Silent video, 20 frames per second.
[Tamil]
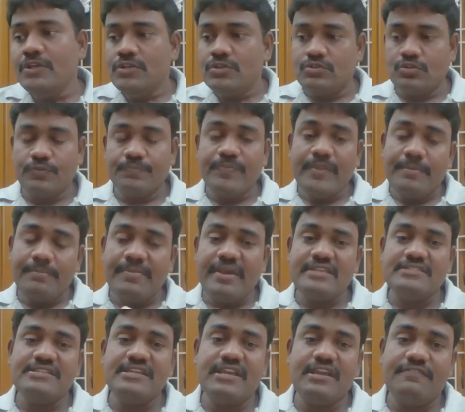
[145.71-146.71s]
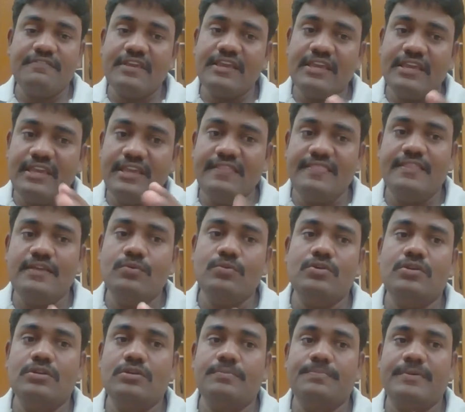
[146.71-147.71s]
ஸோ பேசிக்காகவே இந்த
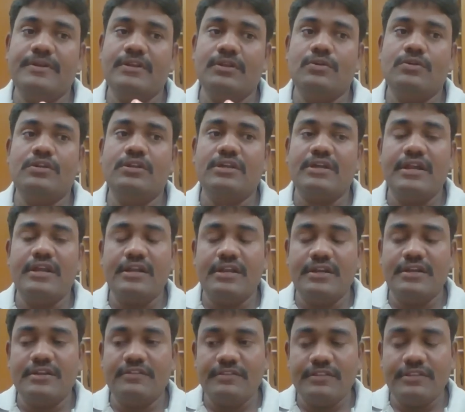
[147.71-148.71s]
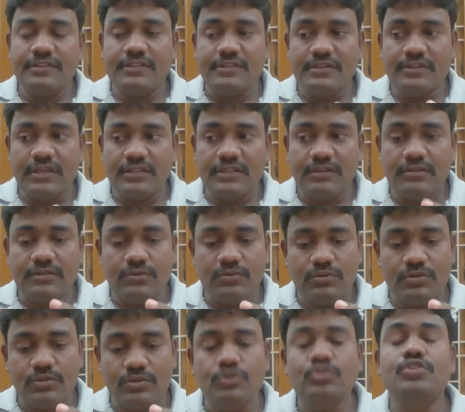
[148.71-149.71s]
ஒரு பர்டிகுலர் கண்டென்ட்டை வந்து அதாவது
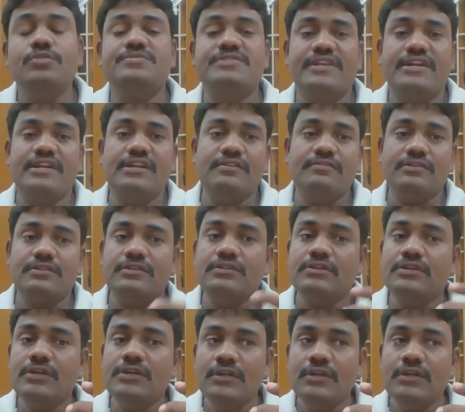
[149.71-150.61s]
ஒரு யூடியூப் சேனலை வந்து